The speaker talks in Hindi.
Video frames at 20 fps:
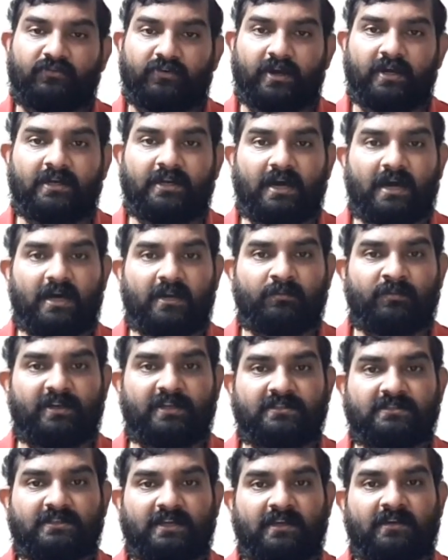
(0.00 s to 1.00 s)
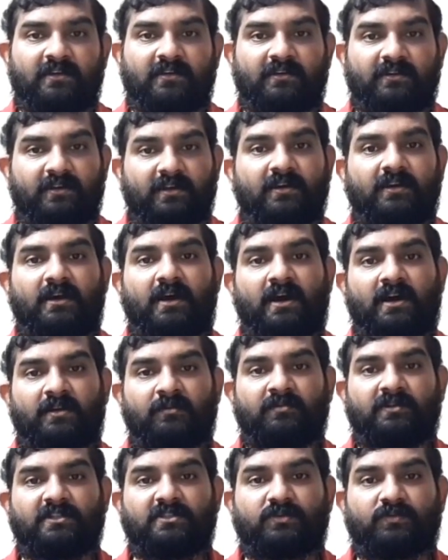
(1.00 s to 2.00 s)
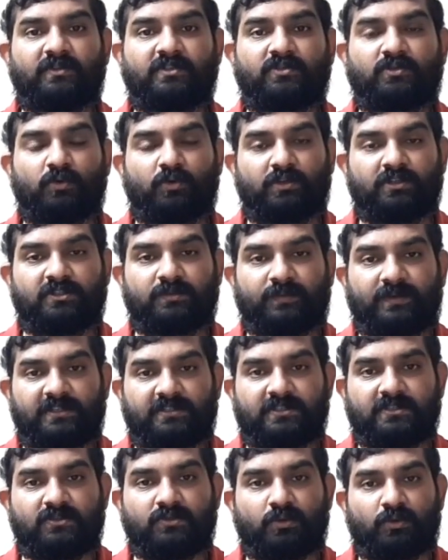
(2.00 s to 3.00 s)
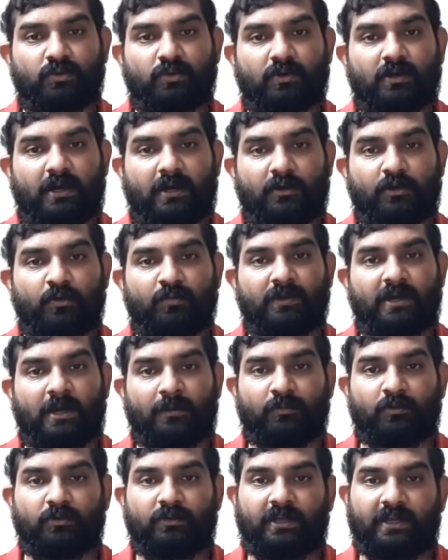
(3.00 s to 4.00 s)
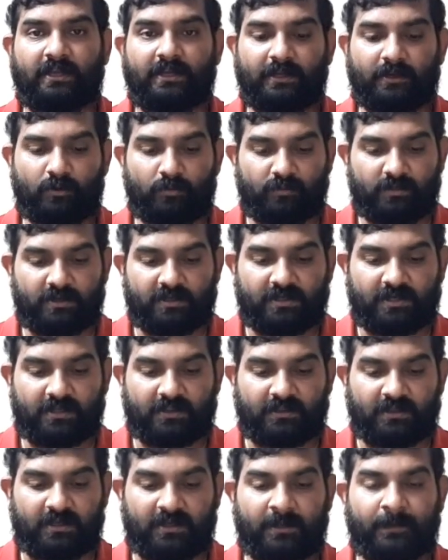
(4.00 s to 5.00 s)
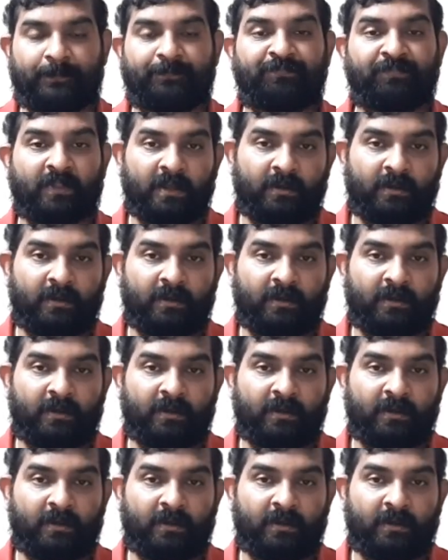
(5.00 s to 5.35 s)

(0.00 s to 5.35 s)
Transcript: फ्रंट आर्मरेस्ट एंड रियर आर्मरेस्ट विद स्टोरेज स्पेसिस दोनों गाड़ियों में आपको देखने को मिल जाता है